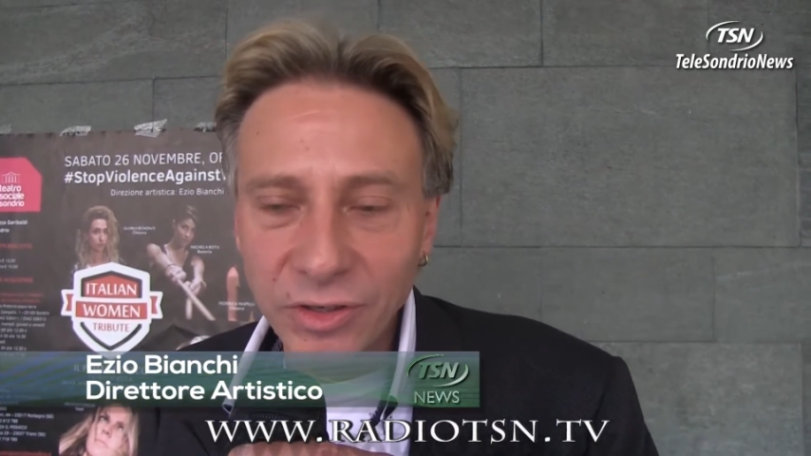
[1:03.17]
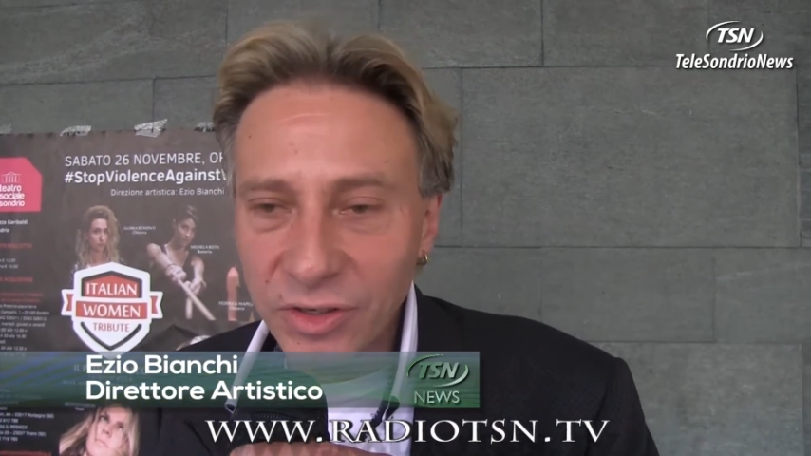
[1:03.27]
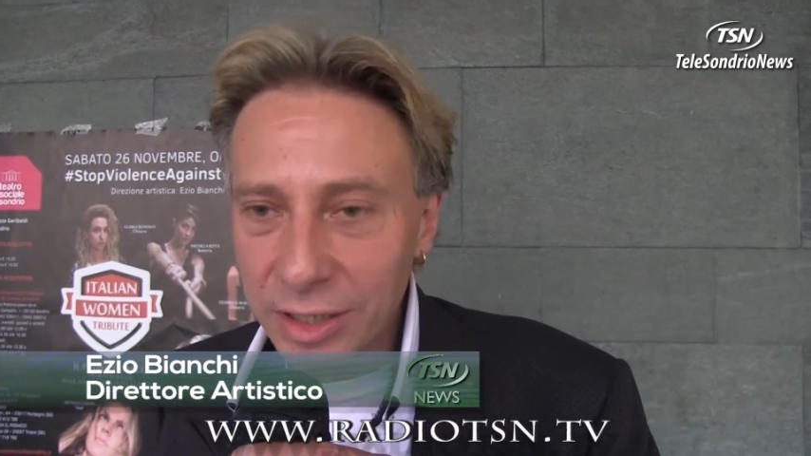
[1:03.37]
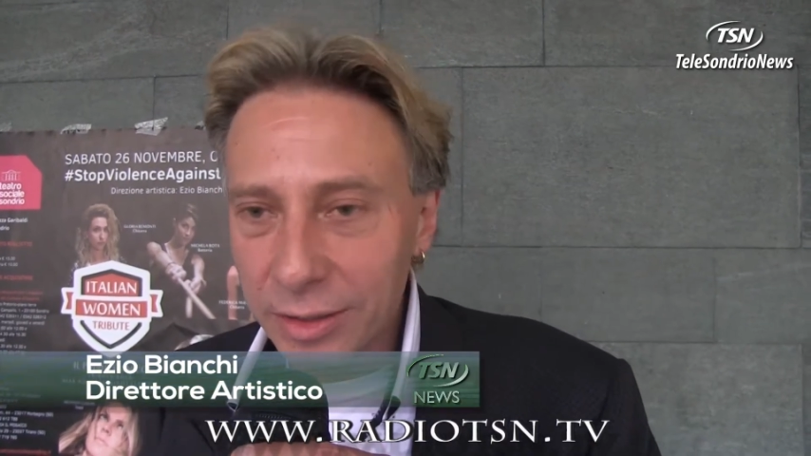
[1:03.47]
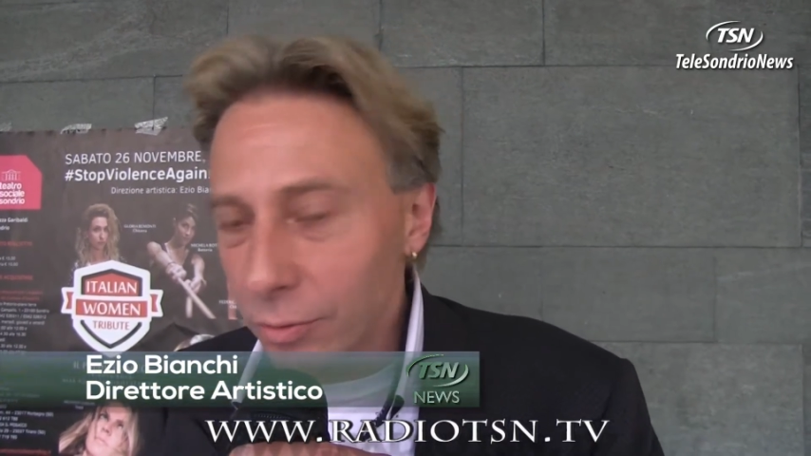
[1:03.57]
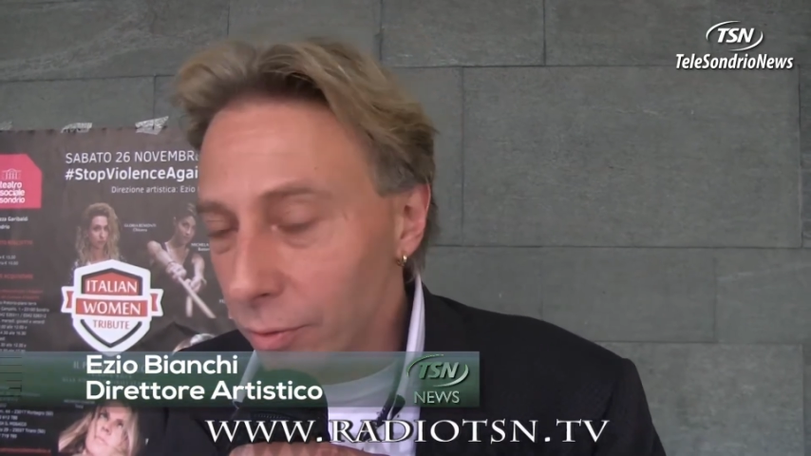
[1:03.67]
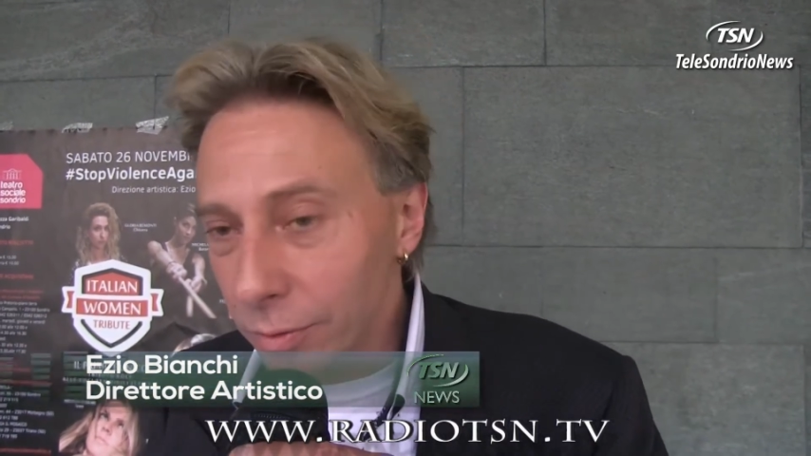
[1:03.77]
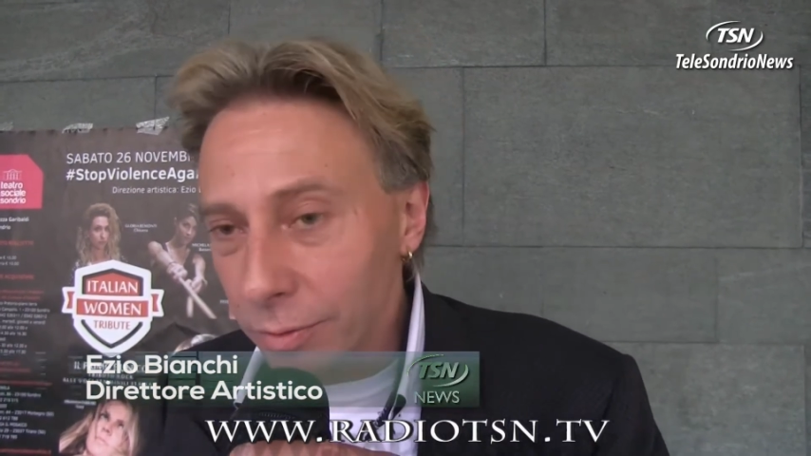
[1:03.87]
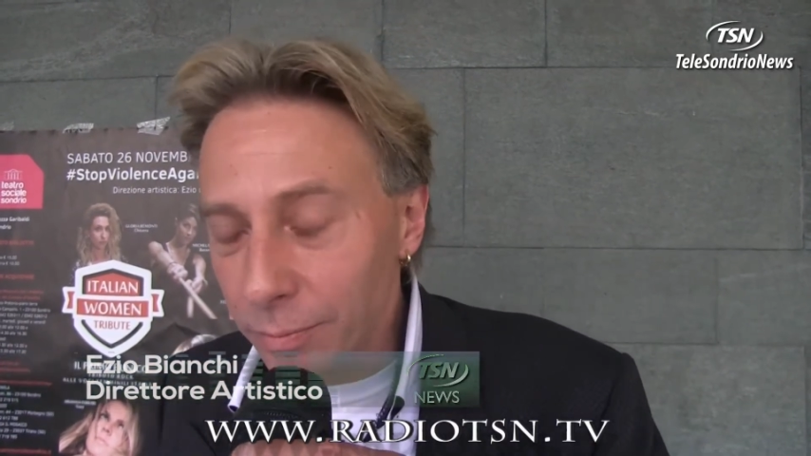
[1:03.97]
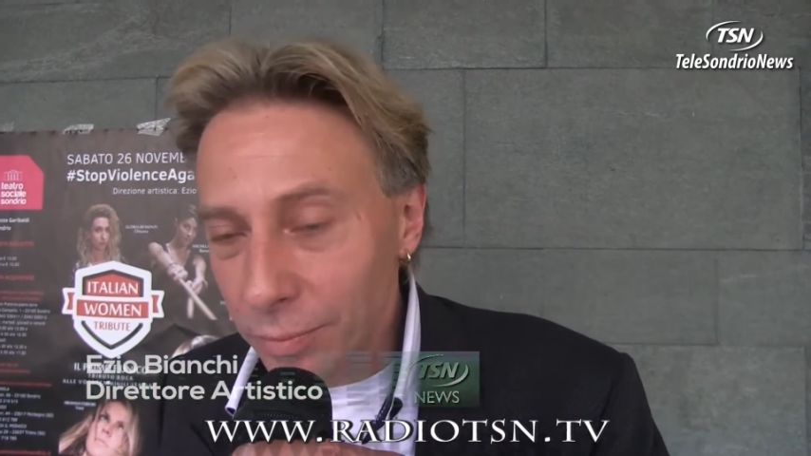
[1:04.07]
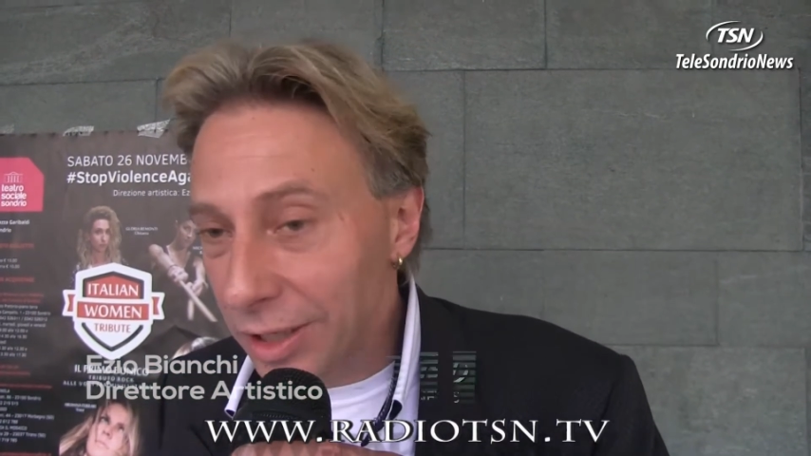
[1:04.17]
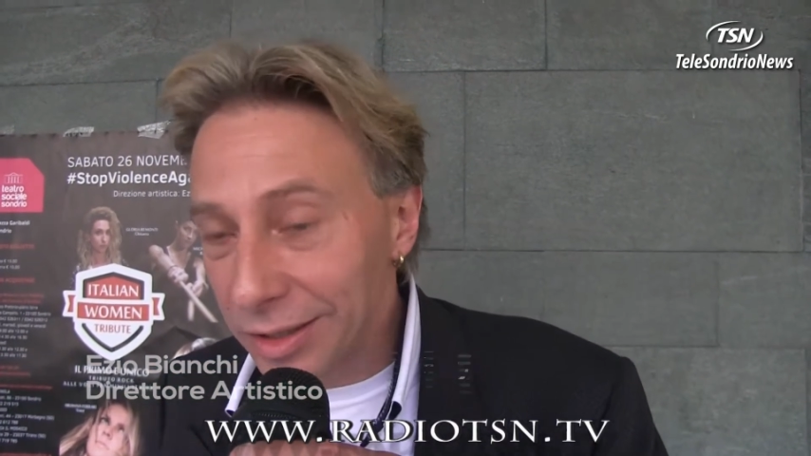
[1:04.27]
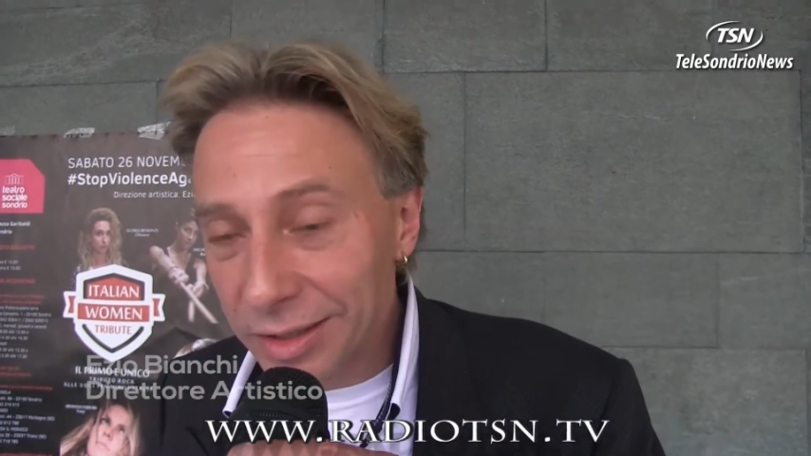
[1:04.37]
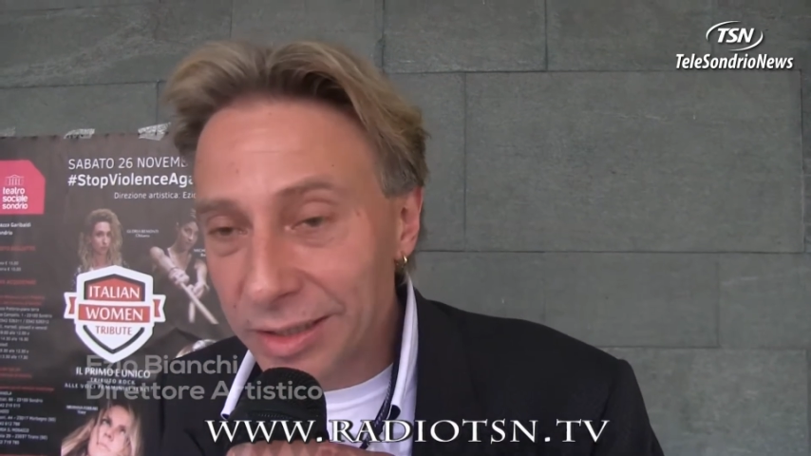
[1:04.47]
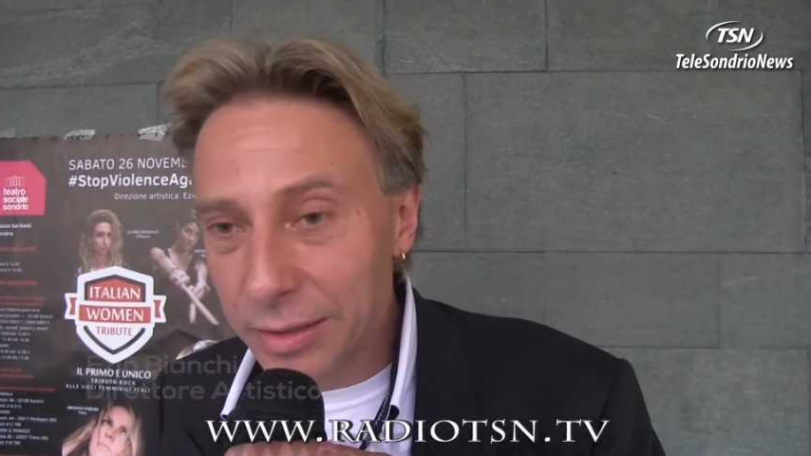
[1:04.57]
ci siano
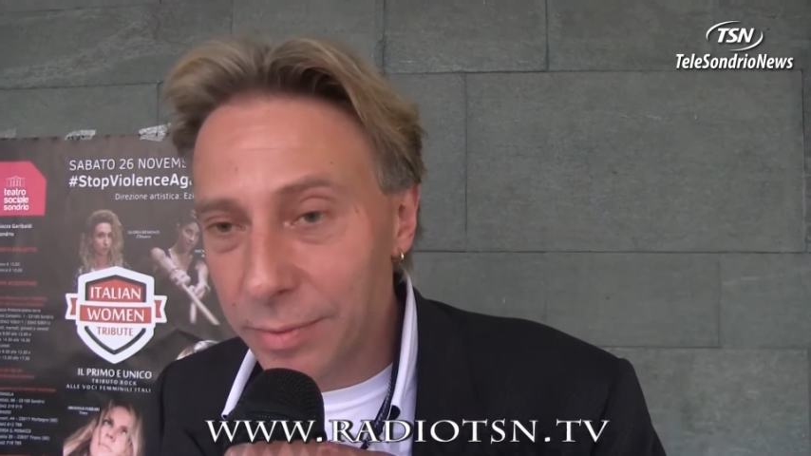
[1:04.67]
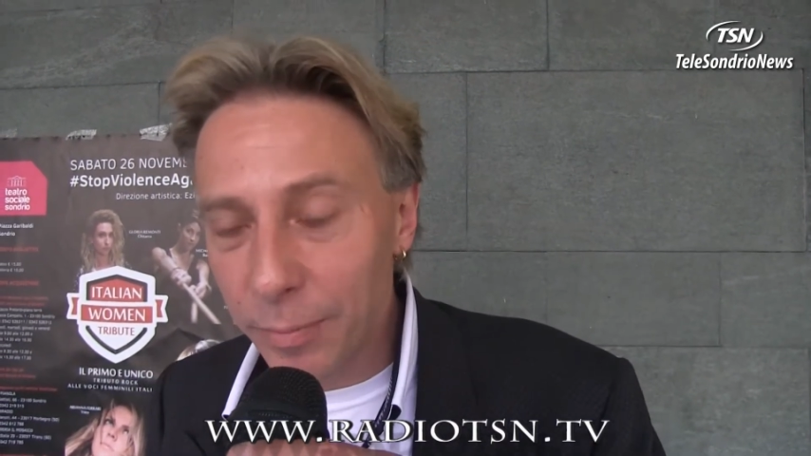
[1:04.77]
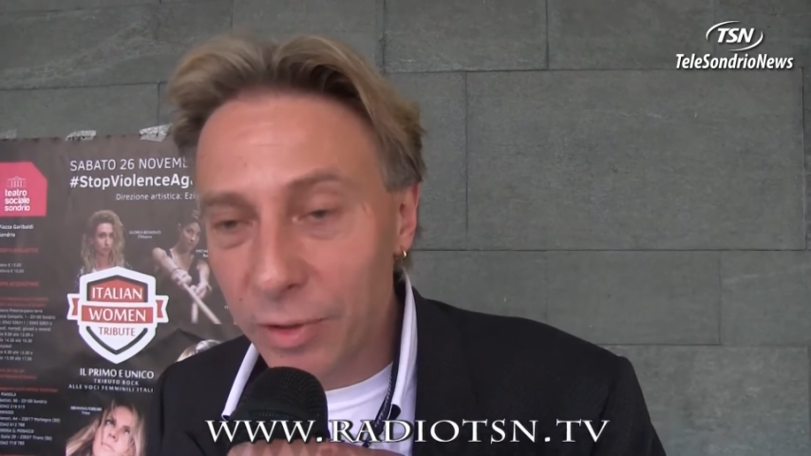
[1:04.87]
tantissime